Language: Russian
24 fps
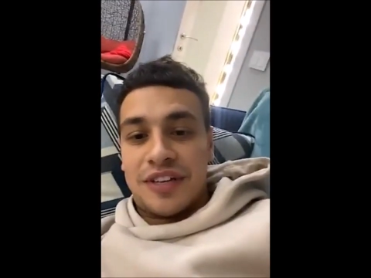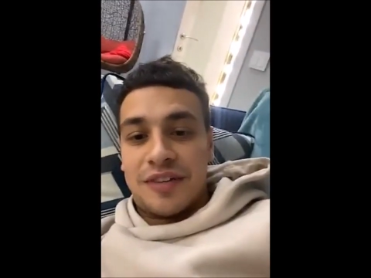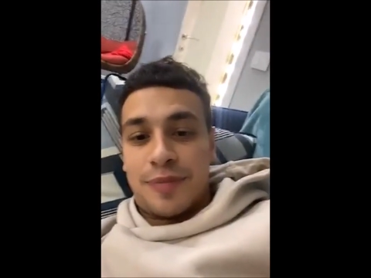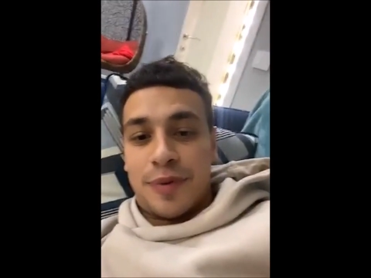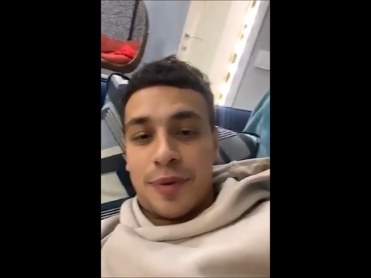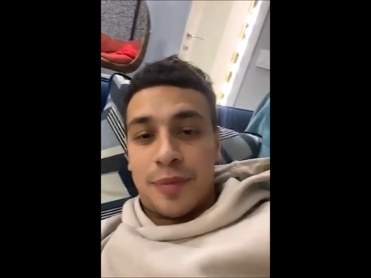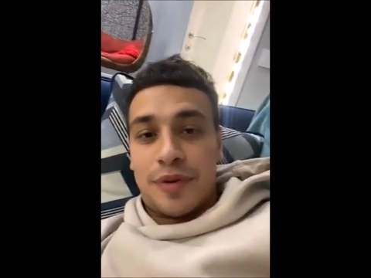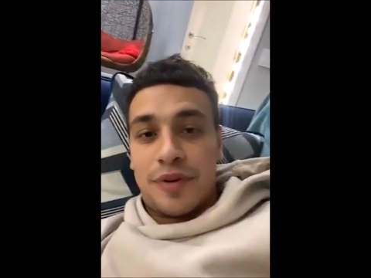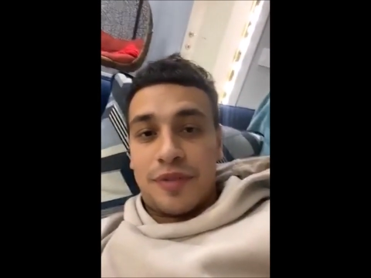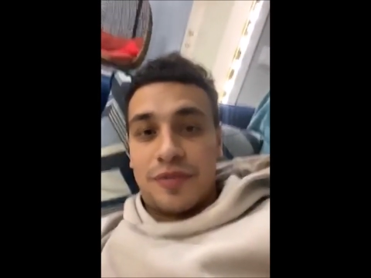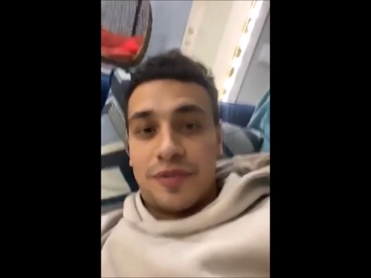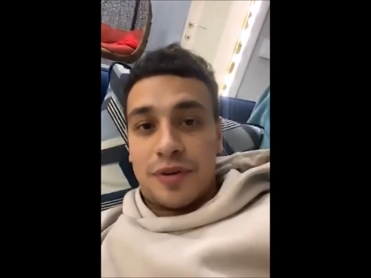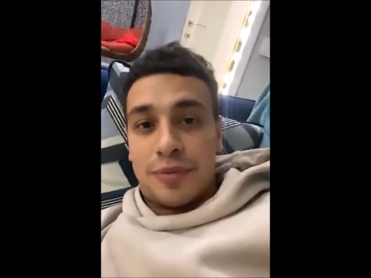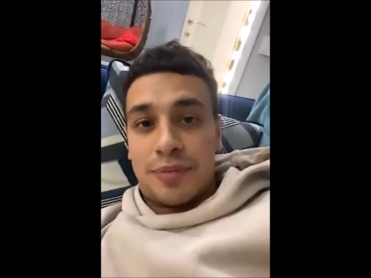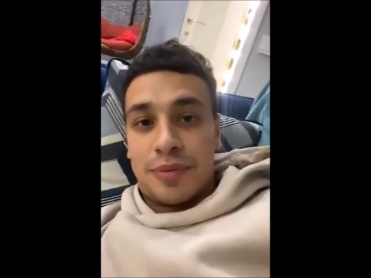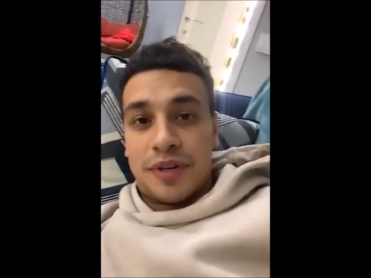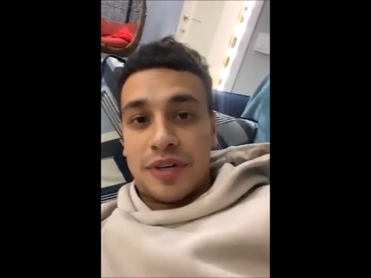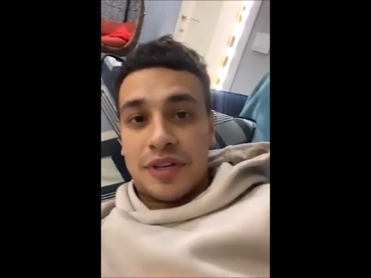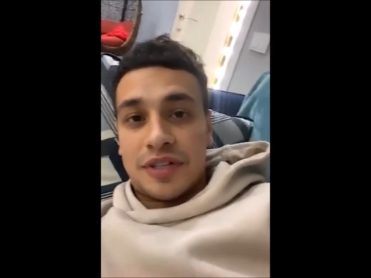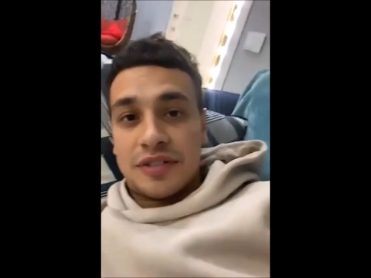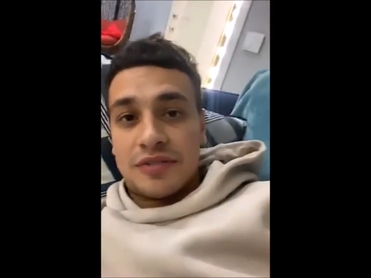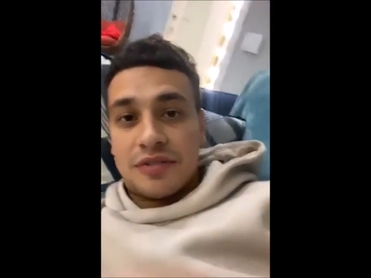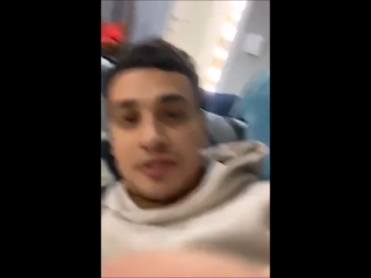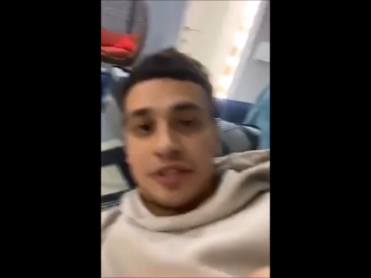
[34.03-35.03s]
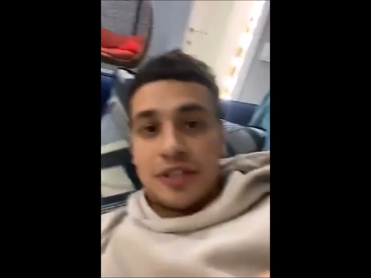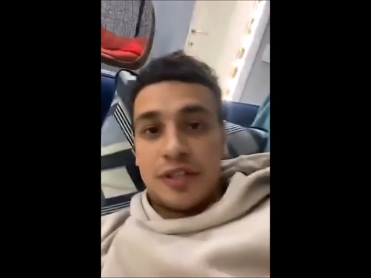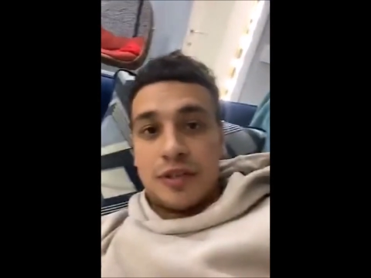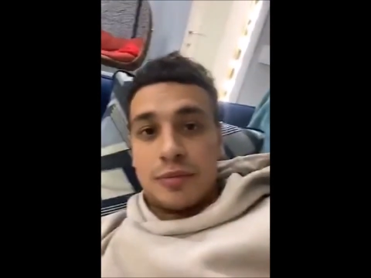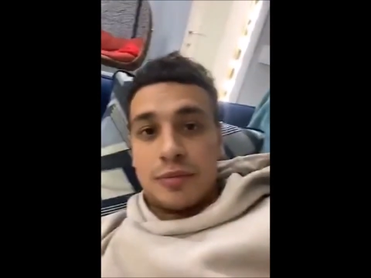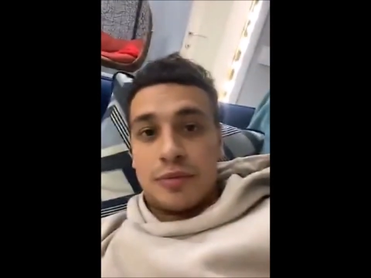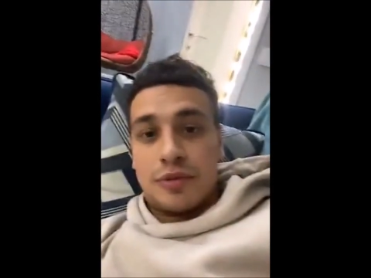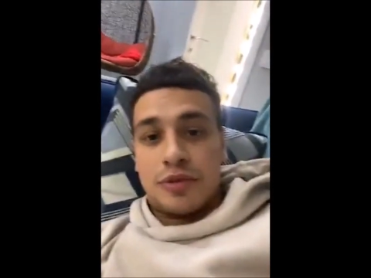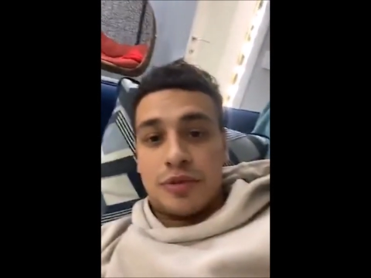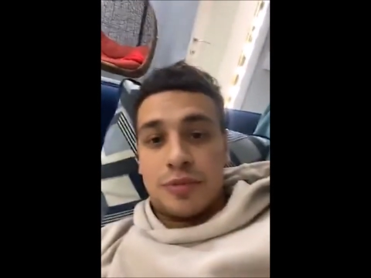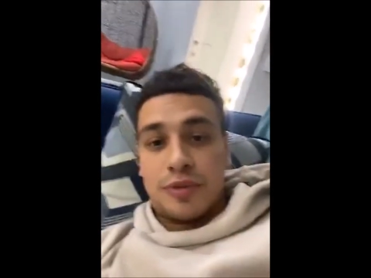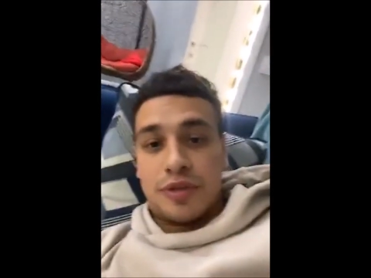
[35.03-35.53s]
я прямой эфир показывать не
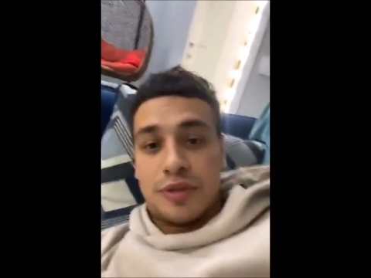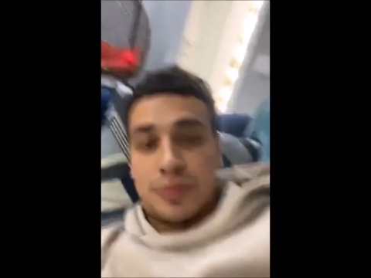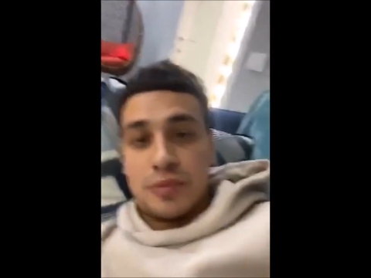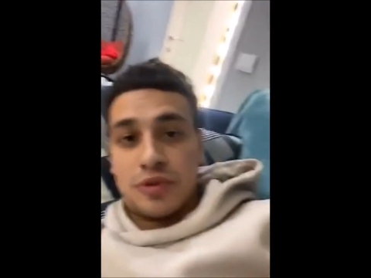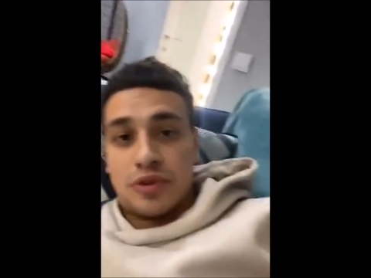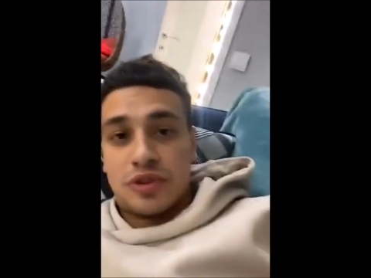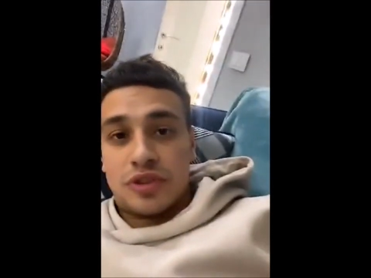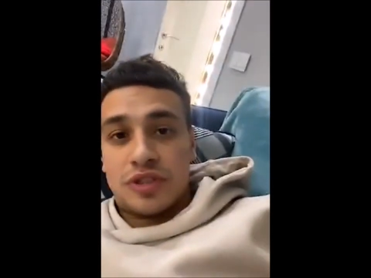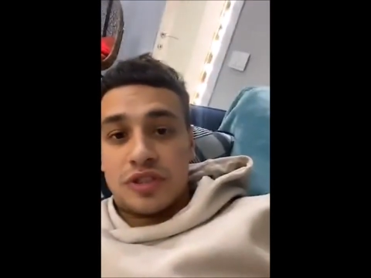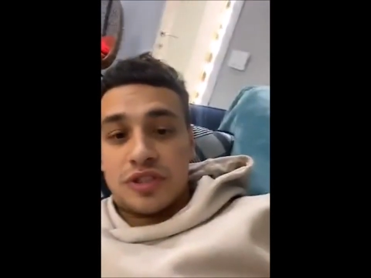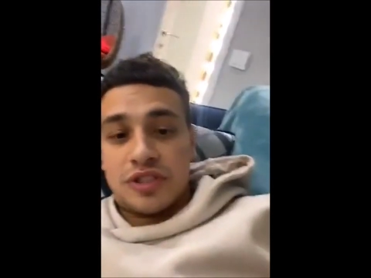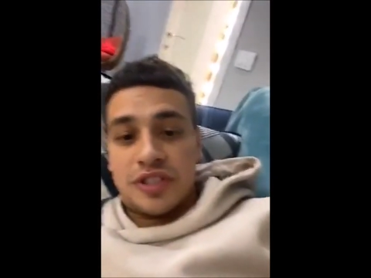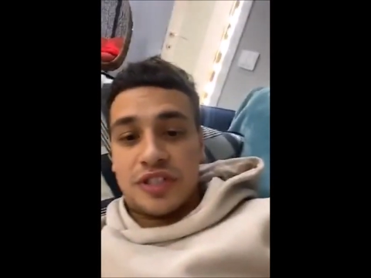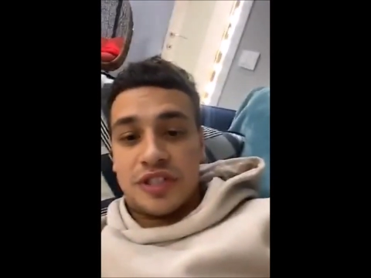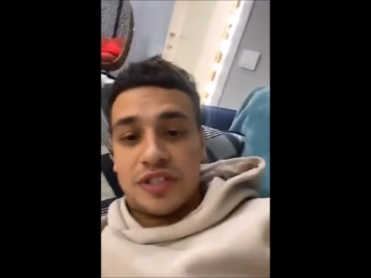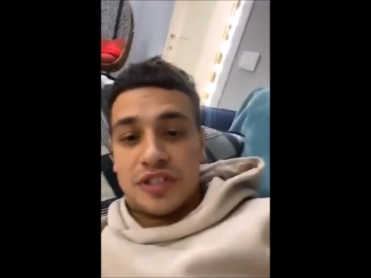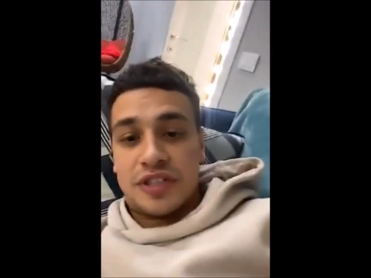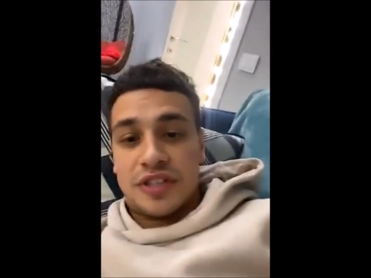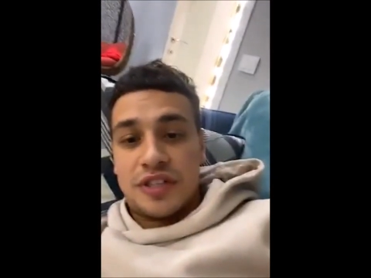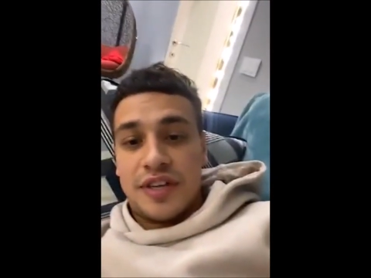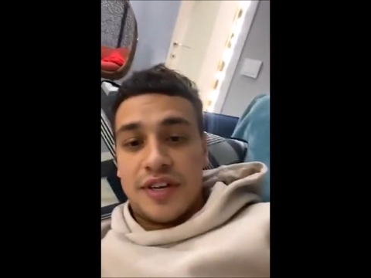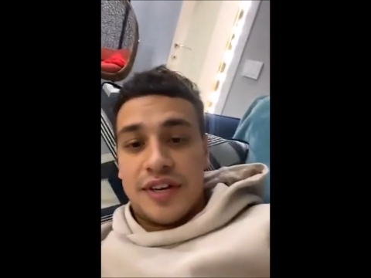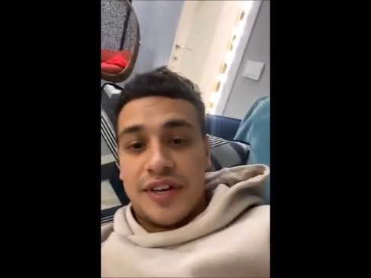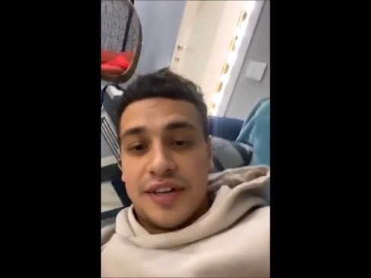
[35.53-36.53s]
буду, потому что здесь